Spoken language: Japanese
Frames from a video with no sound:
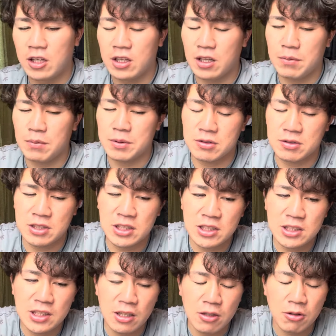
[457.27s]
やっぱそのちっ
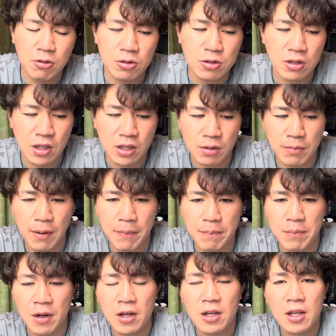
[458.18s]
ちゃい子とかでもやっ
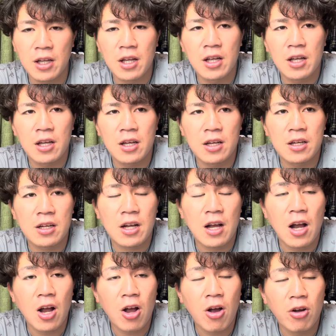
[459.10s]
ぱ、
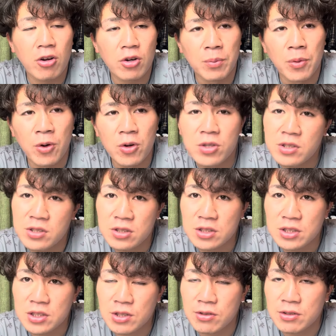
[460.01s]
香川のボーイズ
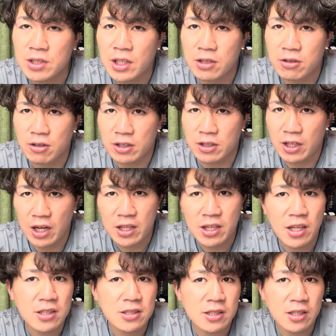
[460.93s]
強いでとかなら
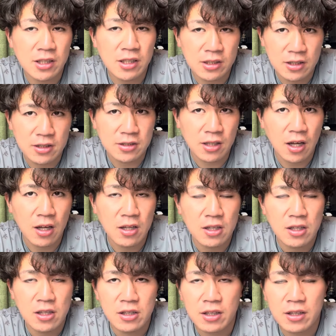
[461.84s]
ないじゃないですか。
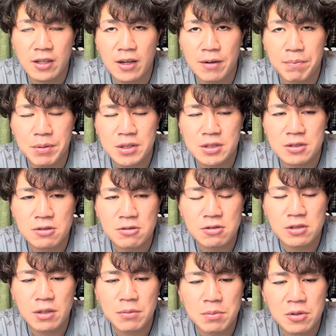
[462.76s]
だからやっぱりそう
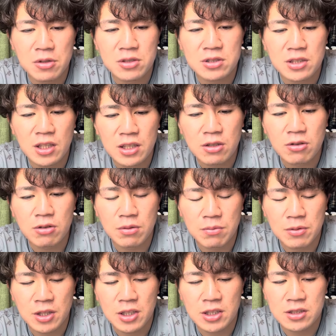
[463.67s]
いうね、ボーイズが一個で
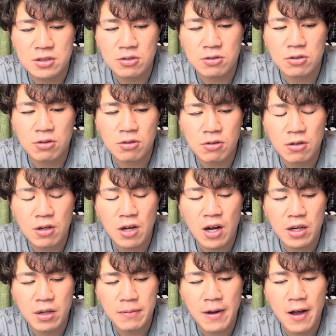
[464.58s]
もね、強いところがあ
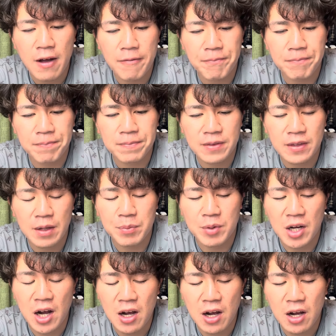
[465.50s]
れば、やっ
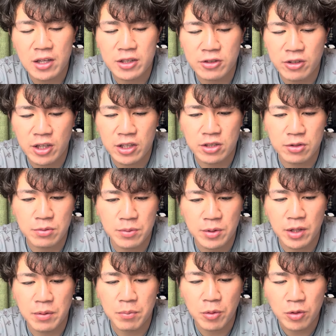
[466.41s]
ぱ香川県の野球も
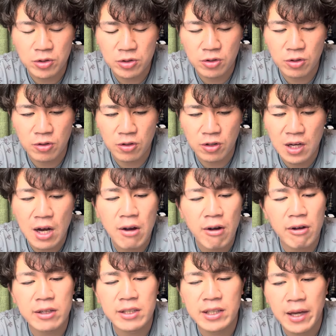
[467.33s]
ね、もっと、香
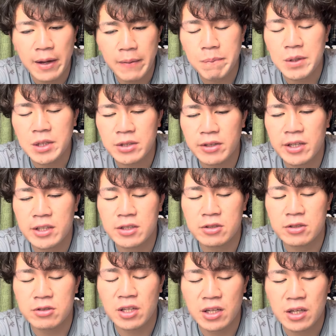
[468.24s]
川県民の野
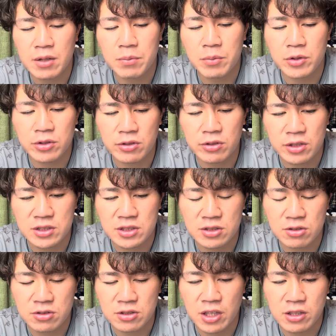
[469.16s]
球がね、もっとね、
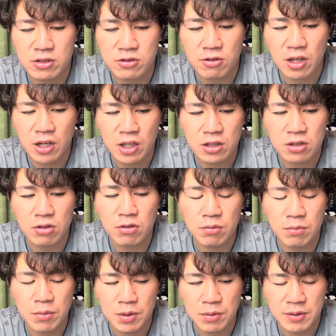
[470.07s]
強くなるのかなと
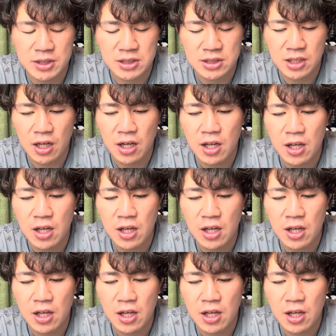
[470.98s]
思いました。